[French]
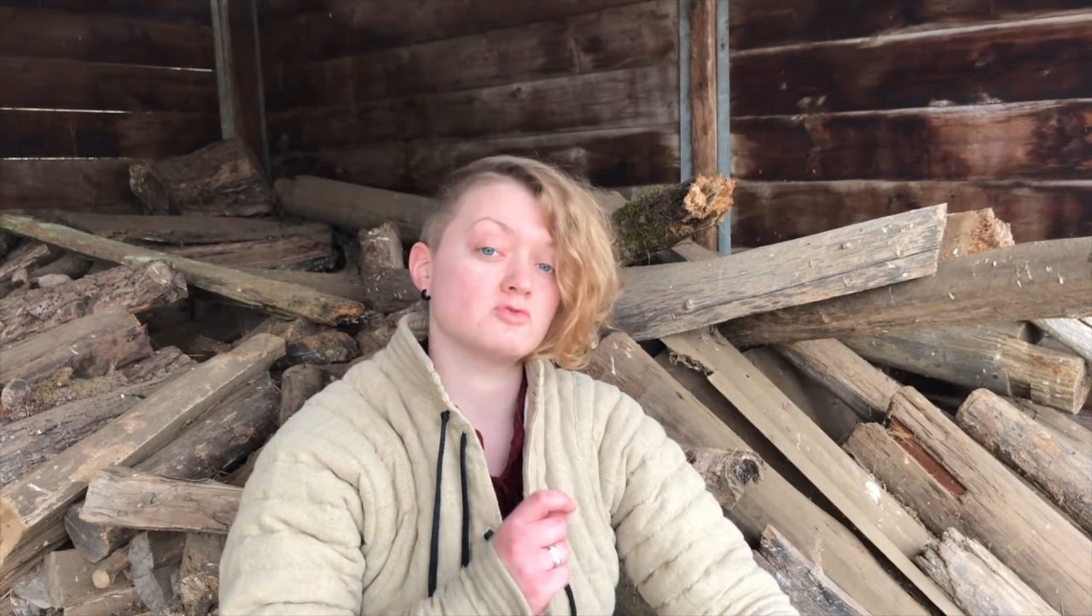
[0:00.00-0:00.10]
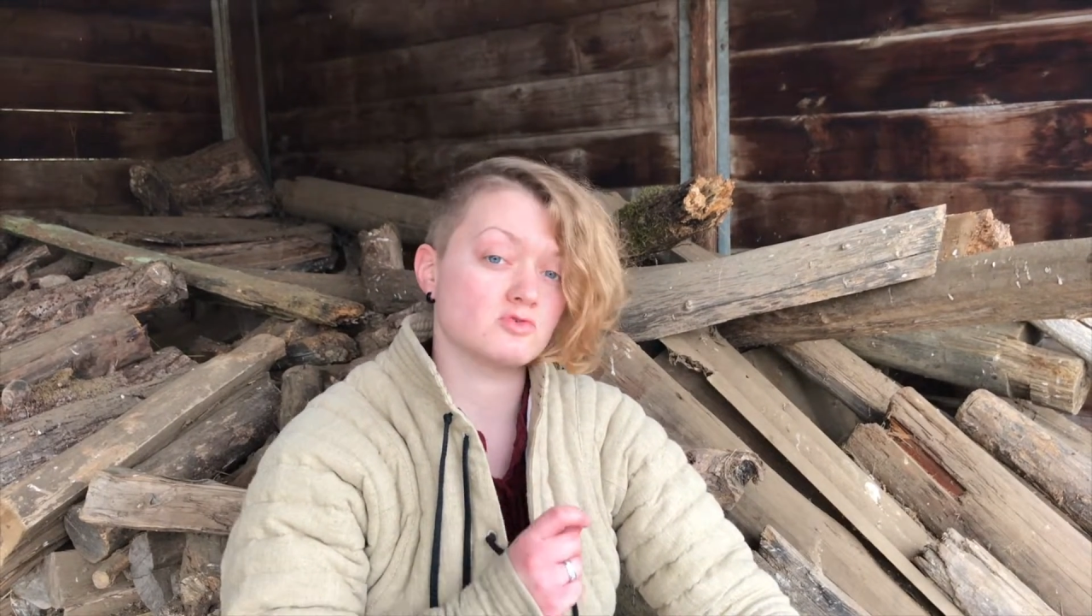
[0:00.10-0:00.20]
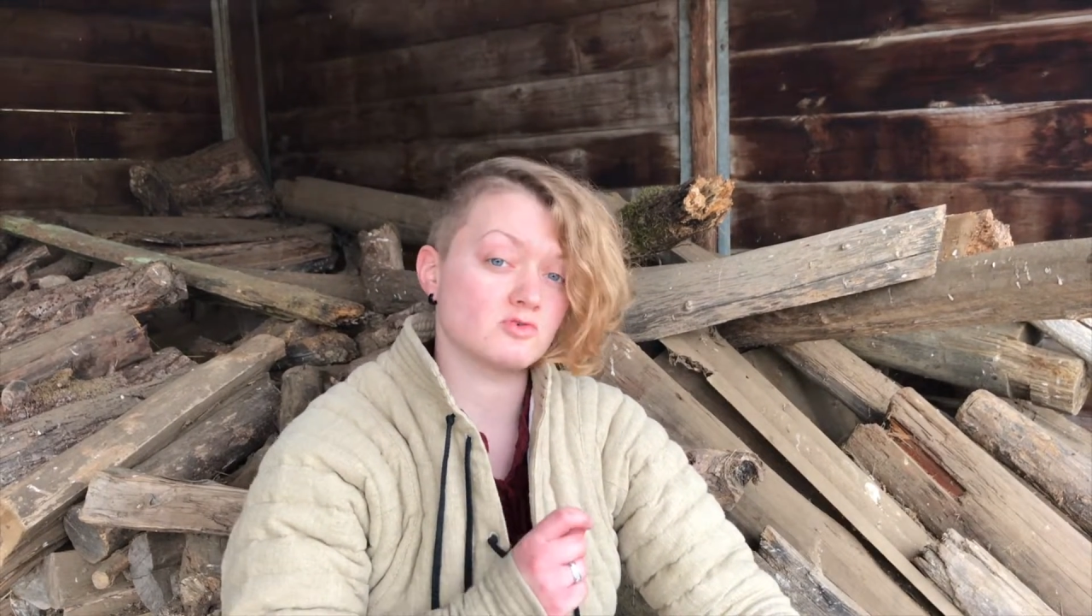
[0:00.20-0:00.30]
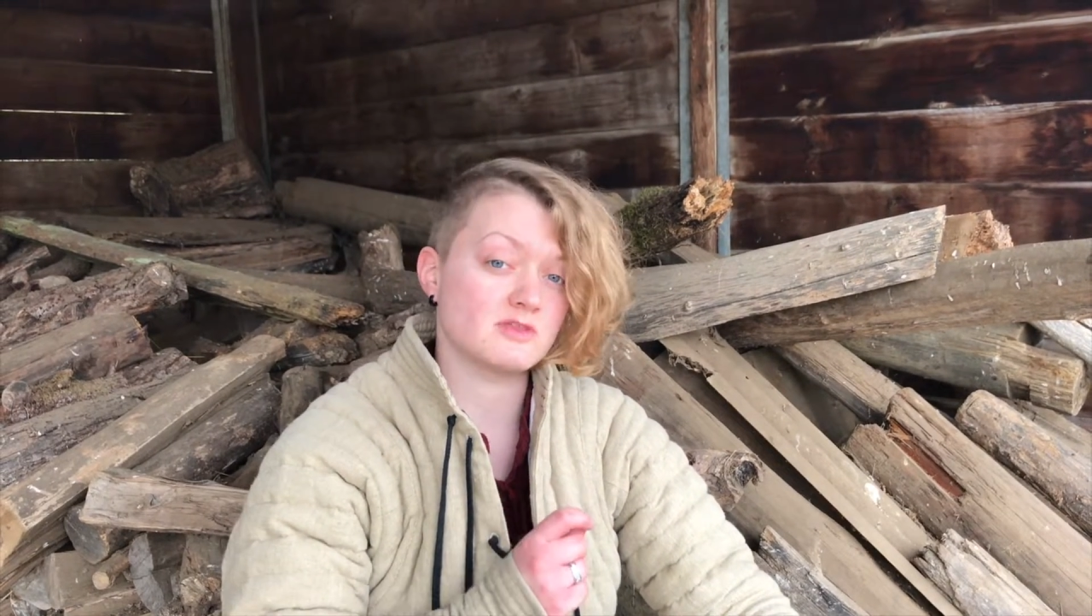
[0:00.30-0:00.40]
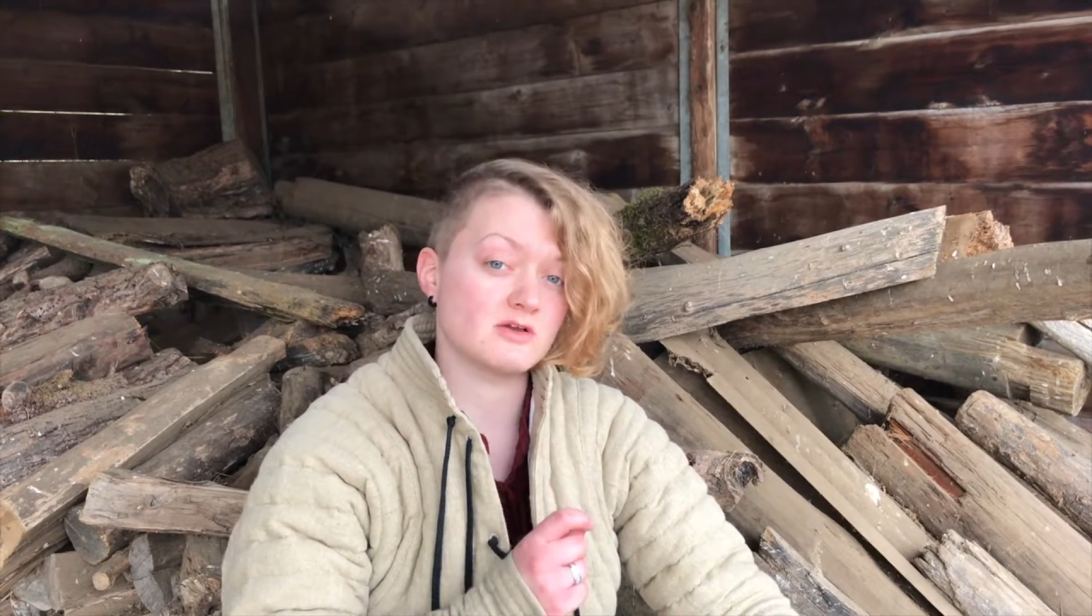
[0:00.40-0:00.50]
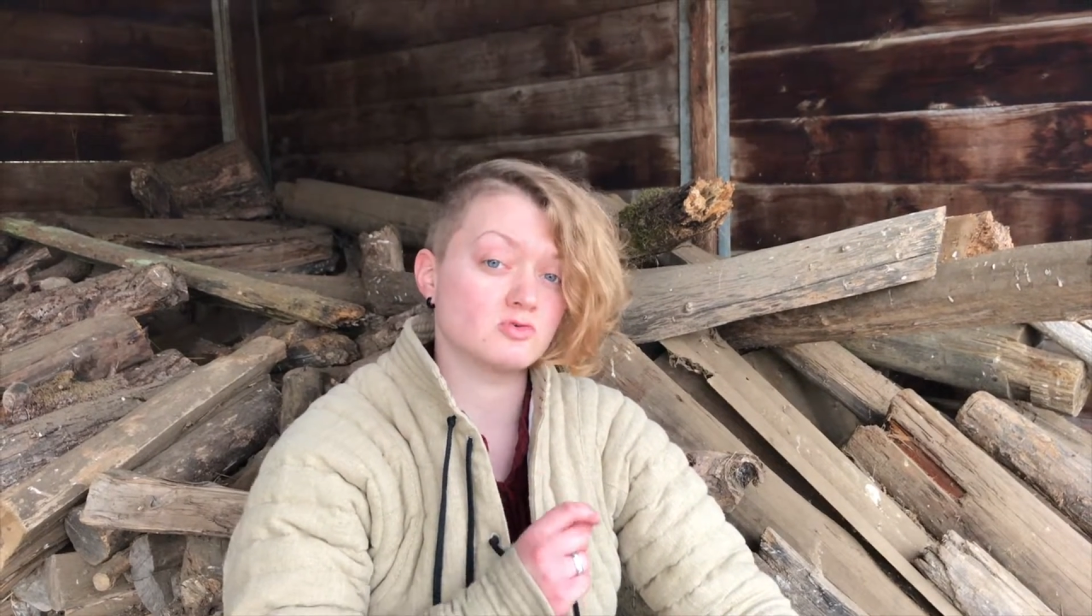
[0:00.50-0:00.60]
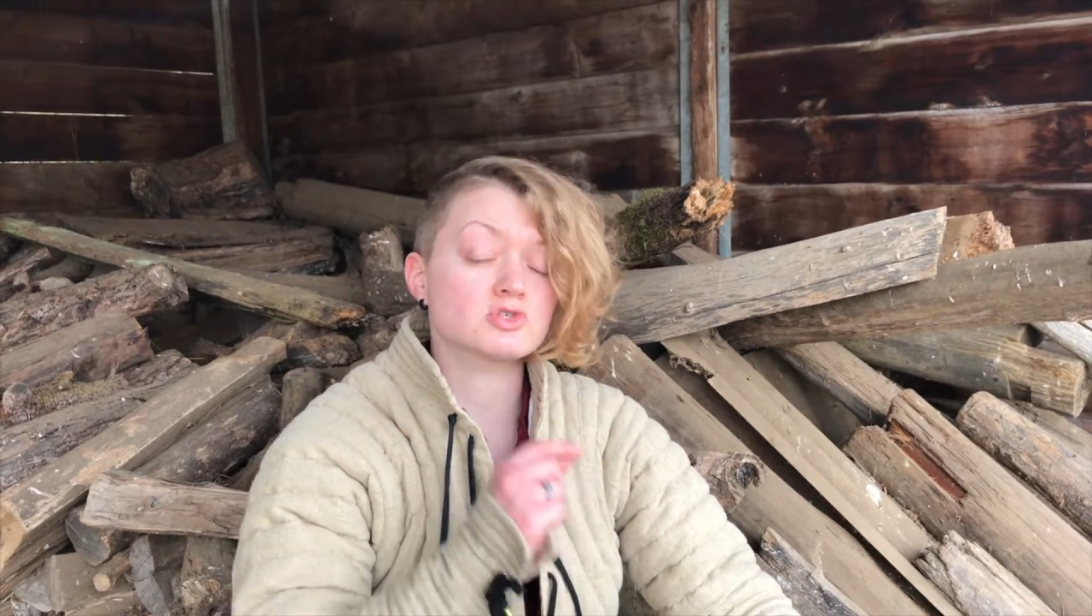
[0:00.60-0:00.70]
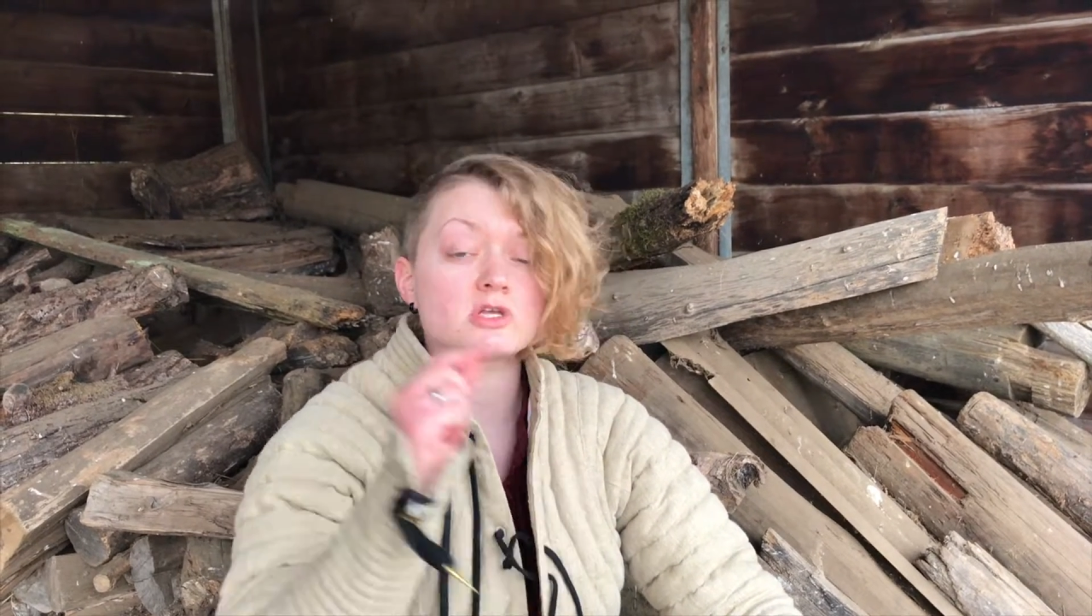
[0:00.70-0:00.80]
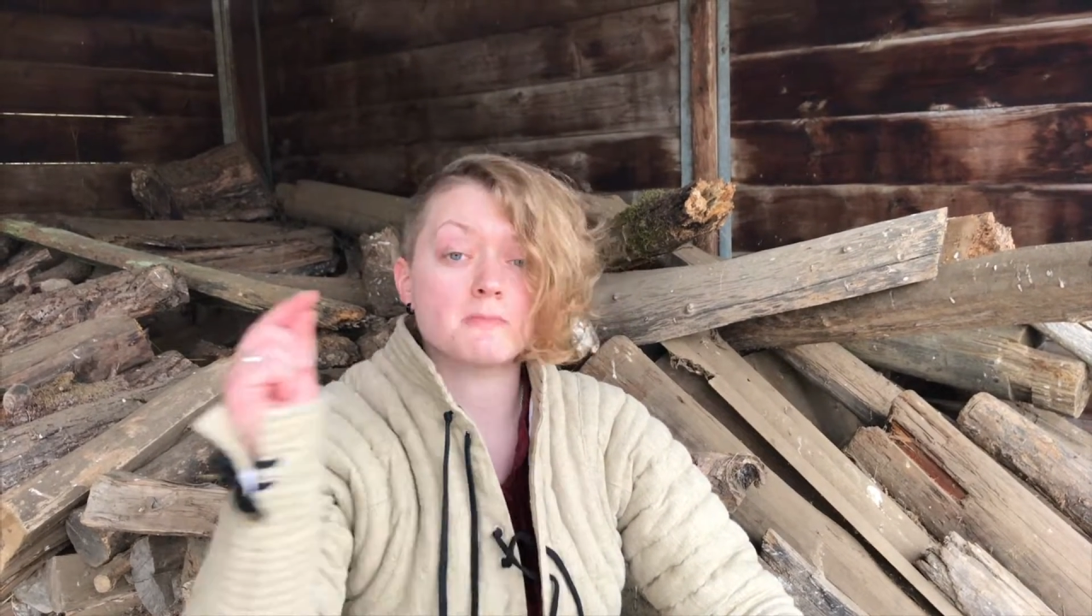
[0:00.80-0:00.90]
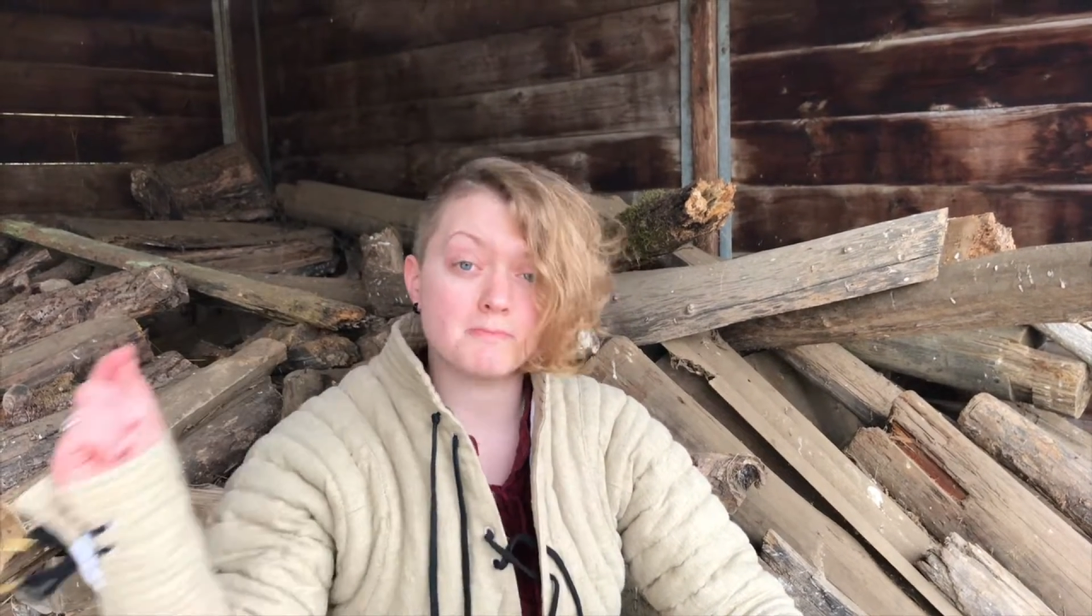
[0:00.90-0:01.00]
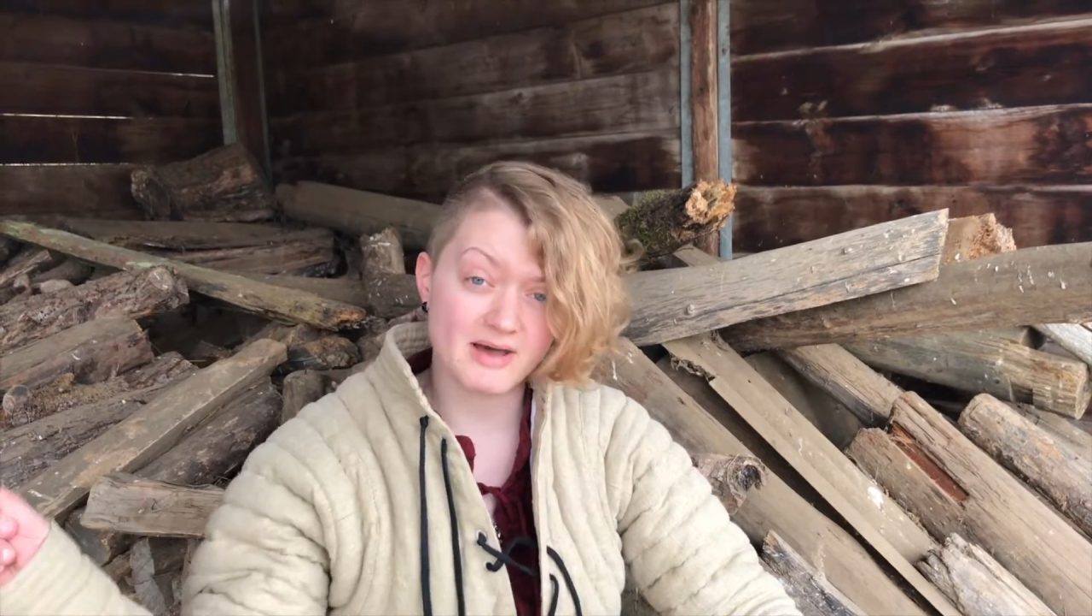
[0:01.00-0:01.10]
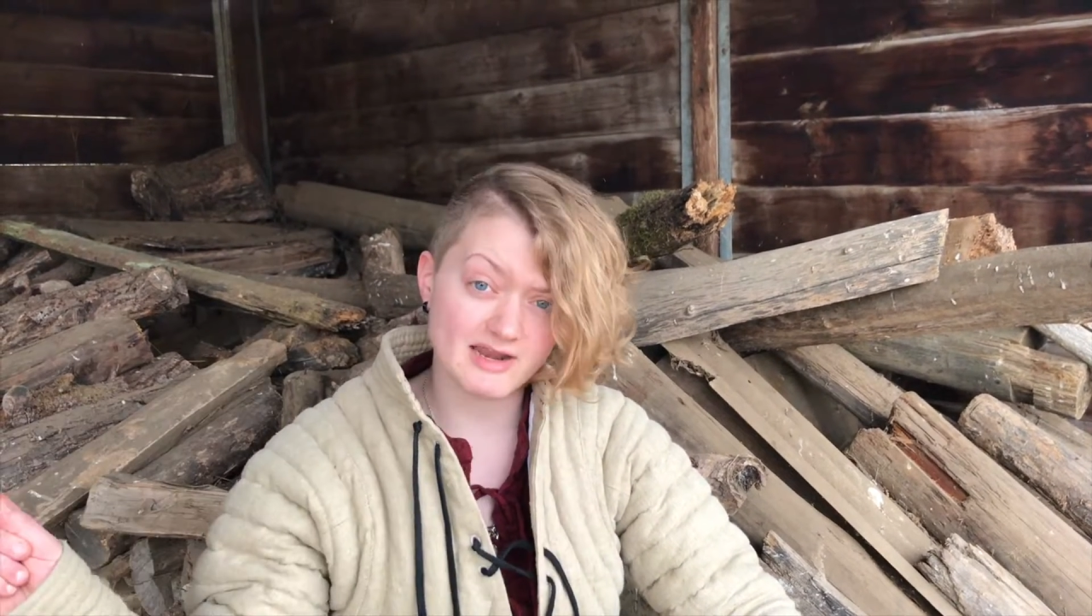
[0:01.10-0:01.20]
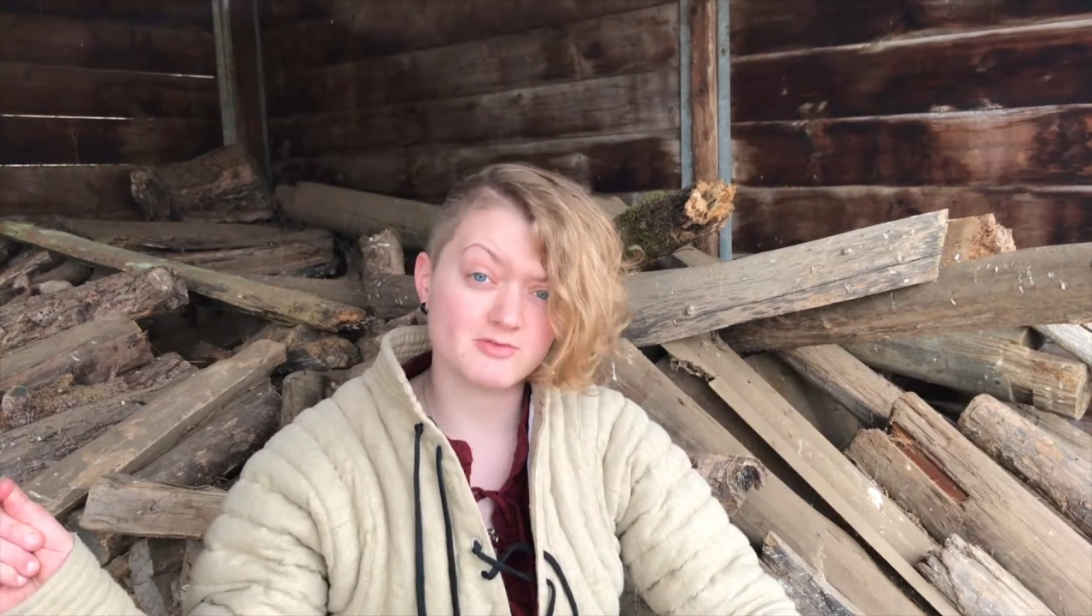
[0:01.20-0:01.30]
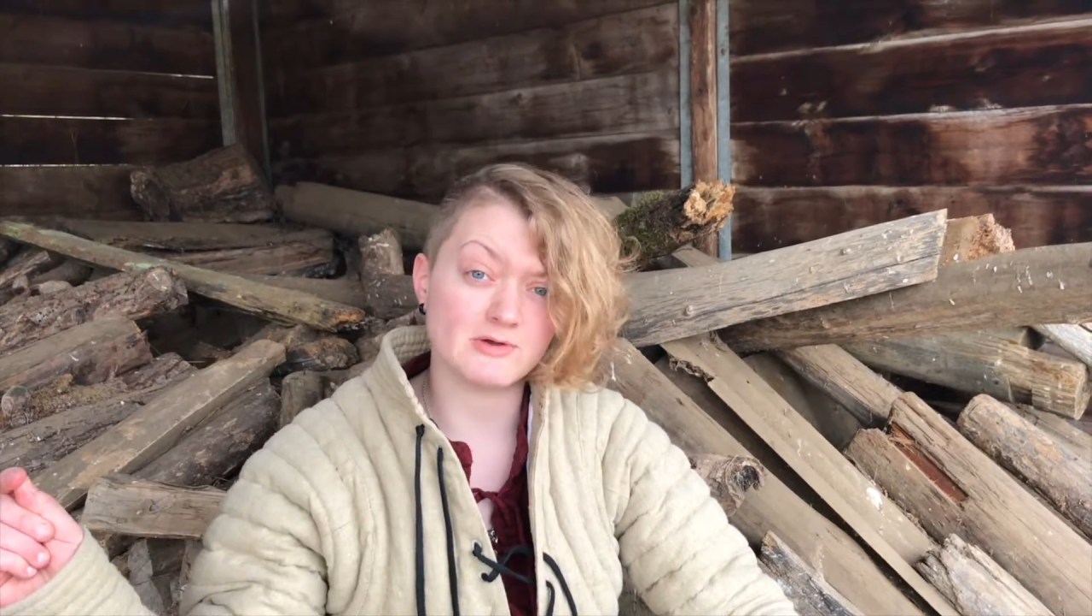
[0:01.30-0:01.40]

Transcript: du côté gauche par la